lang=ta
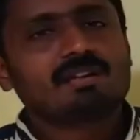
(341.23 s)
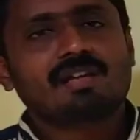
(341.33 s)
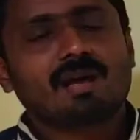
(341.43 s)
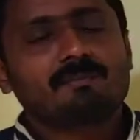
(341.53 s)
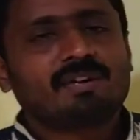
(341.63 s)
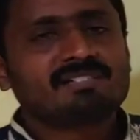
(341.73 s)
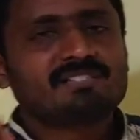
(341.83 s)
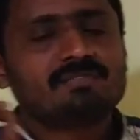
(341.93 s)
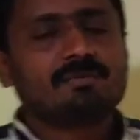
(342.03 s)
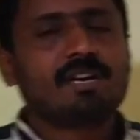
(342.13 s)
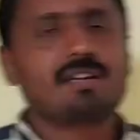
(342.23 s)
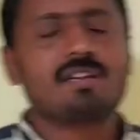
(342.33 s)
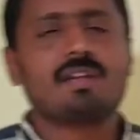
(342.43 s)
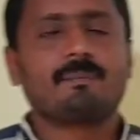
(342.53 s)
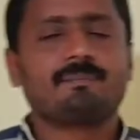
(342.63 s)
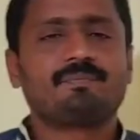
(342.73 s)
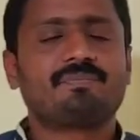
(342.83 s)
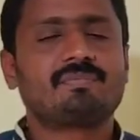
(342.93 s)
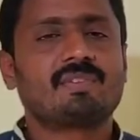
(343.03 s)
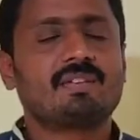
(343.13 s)
கிராம் பாசிட்டிவ் பாக்டீரியா
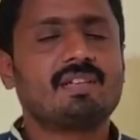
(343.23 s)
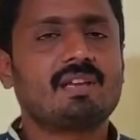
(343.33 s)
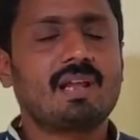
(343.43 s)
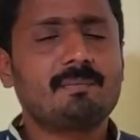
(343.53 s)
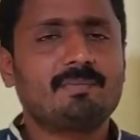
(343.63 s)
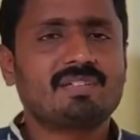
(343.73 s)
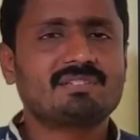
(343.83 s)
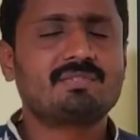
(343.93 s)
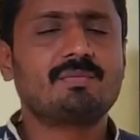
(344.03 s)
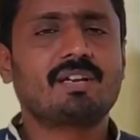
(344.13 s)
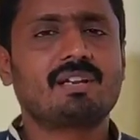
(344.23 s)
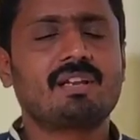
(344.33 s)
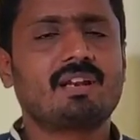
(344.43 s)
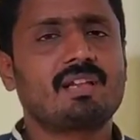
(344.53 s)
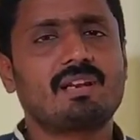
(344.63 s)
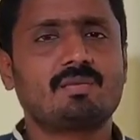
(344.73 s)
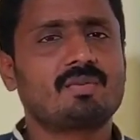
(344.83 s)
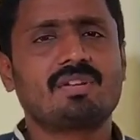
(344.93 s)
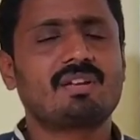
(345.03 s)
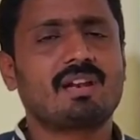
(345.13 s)
இந்த கிராம் பாசிட்டிவ் பாக்டீரியானா என்னென்னு
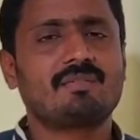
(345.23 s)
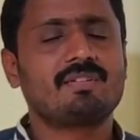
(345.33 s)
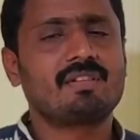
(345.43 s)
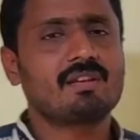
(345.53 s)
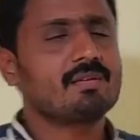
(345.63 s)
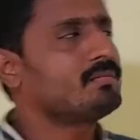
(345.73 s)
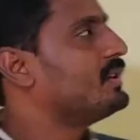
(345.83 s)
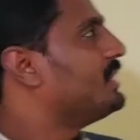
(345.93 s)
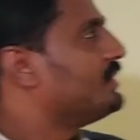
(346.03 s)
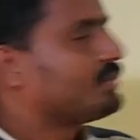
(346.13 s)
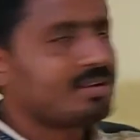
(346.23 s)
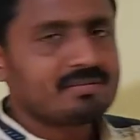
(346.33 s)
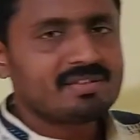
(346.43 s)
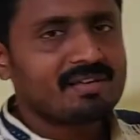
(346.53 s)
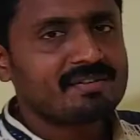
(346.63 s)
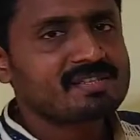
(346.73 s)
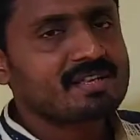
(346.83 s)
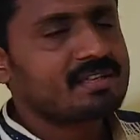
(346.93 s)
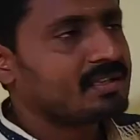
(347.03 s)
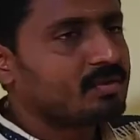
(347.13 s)
உங்களுக்கு நல்லாவே தெரியும் ஸோ அது வந்து லெவன்த்
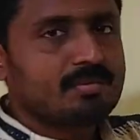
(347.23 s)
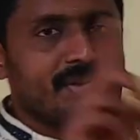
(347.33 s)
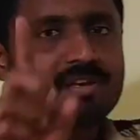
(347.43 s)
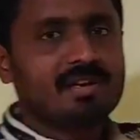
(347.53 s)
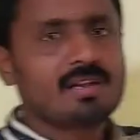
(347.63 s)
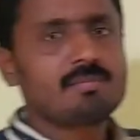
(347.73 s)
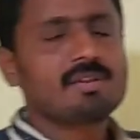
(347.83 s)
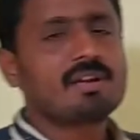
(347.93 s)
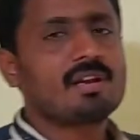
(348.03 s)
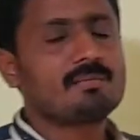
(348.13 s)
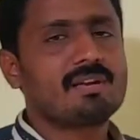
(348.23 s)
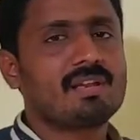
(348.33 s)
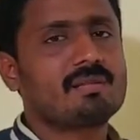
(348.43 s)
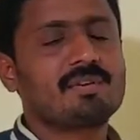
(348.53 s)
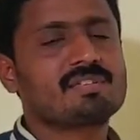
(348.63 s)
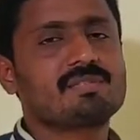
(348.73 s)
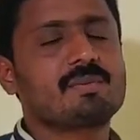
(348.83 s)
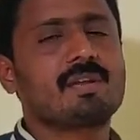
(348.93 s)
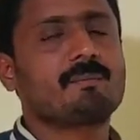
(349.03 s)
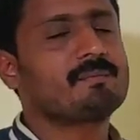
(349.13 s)
ஸ்டாண்டர்டில் ஒரு பெரிய டேப்லர் காலமில் நீங்கள்
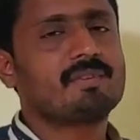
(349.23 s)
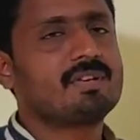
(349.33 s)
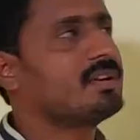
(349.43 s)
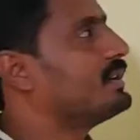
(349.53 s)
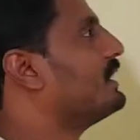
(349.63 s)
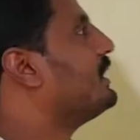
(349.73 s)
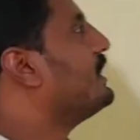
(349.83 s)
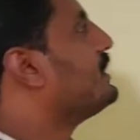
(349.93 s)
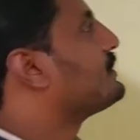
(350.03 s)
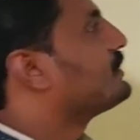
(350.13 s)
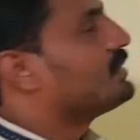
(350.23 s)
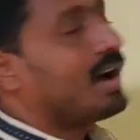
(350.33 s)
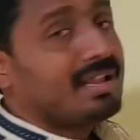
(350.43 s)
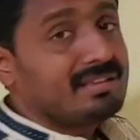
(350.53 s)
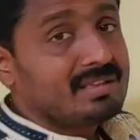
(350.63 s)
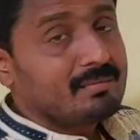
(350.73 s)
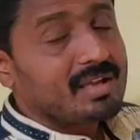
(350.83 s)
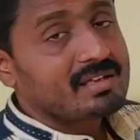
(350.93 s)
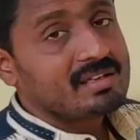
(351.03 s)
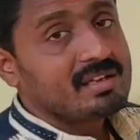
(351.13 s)
படிச்சிருப்பீங்க ரைட்டா ஸோ அந்த
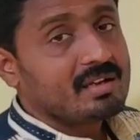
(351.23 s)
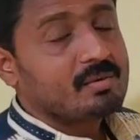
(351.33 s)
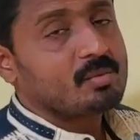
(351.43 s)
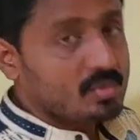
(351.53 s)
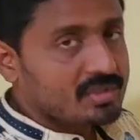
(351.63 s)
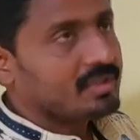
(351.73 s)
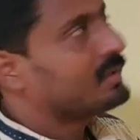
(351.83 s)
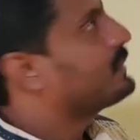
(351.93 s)
பாக்டீரியாவுக்குள்ளே